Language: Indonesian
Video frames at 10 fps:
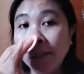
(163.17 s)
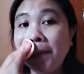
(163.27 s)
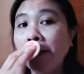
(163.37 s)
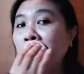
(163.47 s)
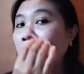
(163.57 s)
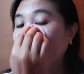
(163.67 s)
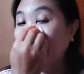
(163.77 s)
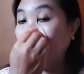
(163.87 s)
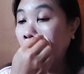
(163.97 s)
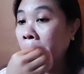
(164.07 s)
mau
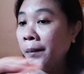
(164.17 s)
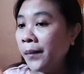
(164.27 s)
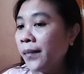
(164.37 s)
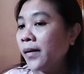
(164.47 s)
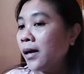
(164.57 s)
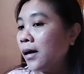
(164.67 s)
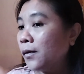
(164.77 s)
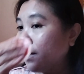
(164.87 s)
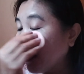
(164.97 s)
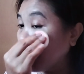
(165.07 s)

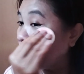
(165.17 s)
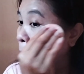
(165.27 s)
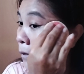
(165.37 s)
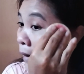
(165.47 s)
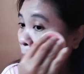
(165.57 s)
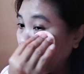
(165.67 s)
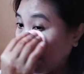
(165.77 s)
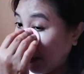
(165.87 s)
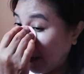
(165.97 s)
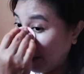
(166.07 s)
keluar ke
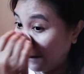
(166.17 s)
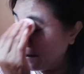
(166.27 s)
kotanya